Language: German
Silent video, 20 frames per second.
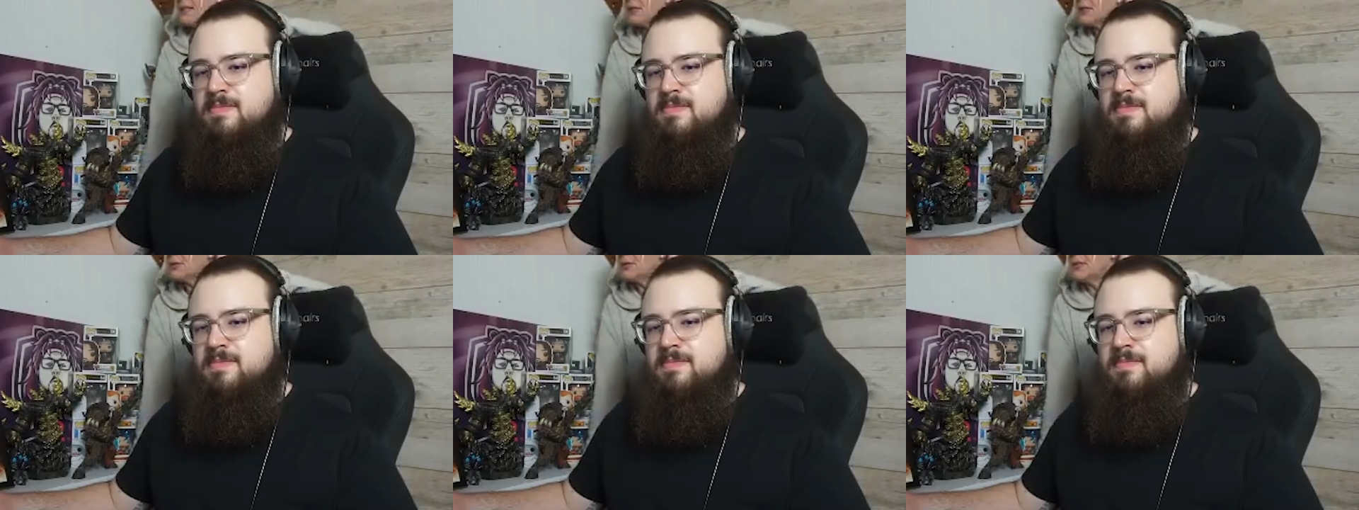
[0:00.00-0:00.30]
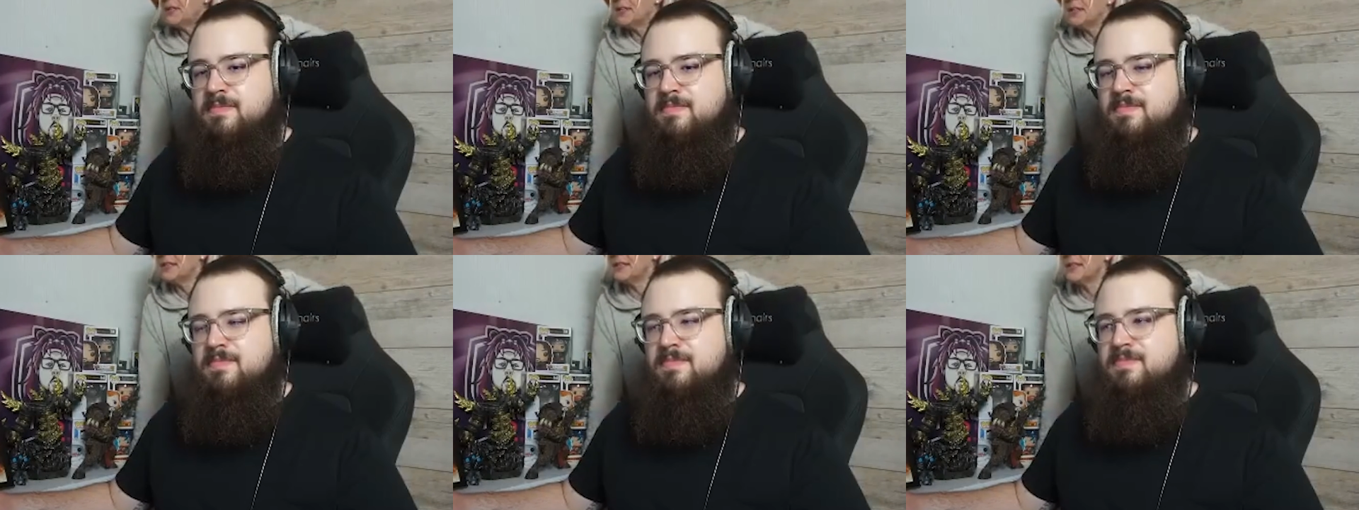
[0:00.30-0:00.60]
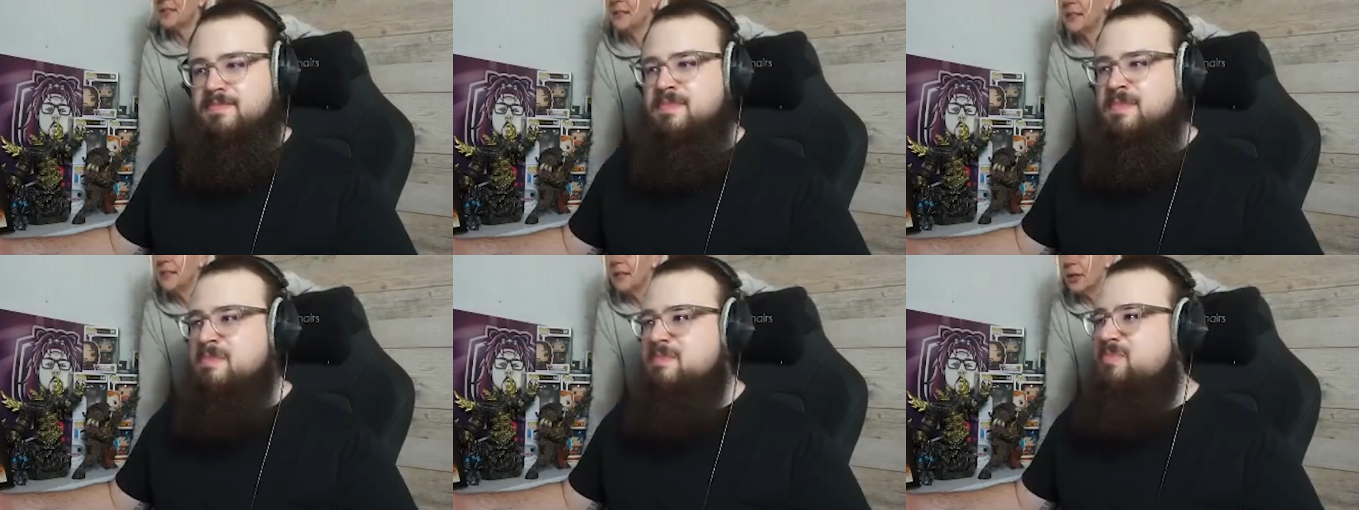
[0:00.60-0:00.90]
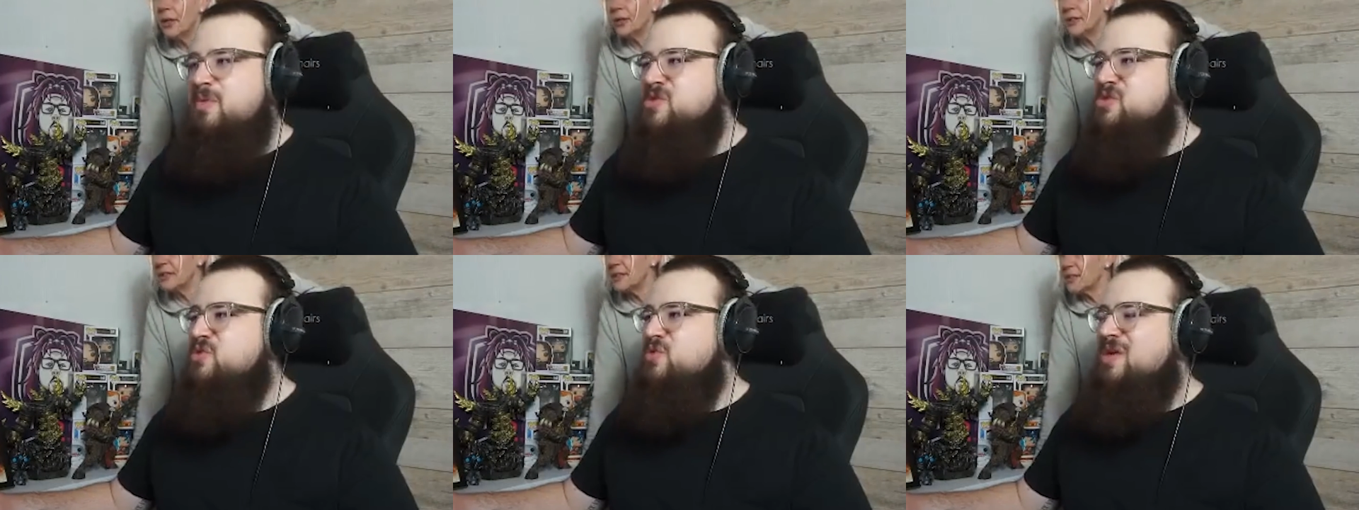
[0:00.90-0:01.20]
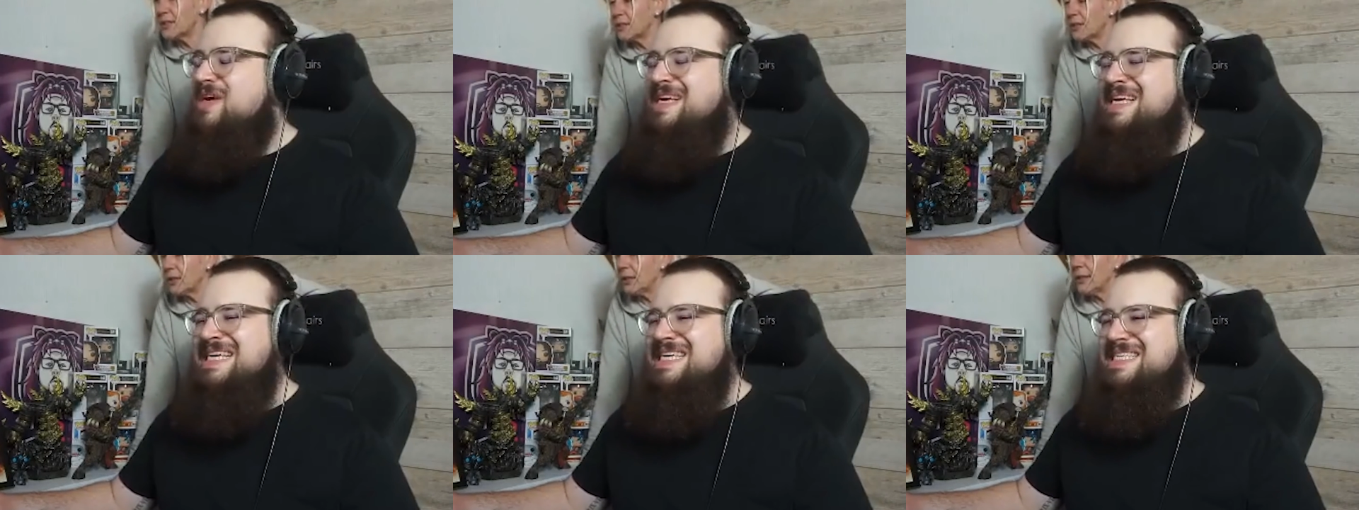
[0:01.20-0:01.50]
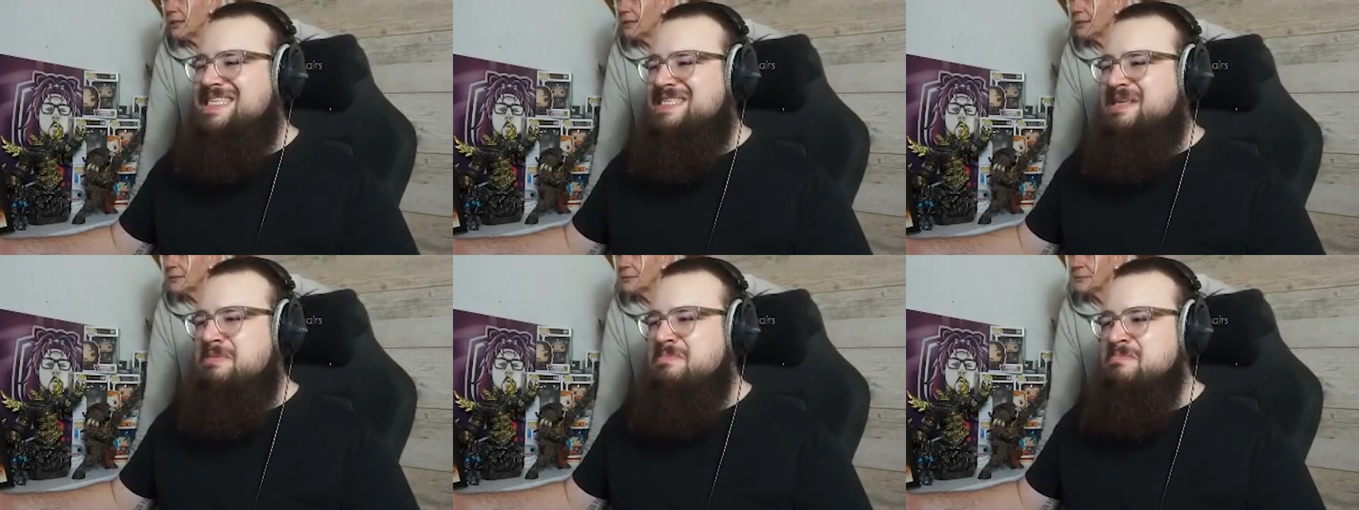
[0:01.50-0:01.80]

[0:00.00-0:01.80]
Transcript: Tue ich nicht. Boah, du riechst.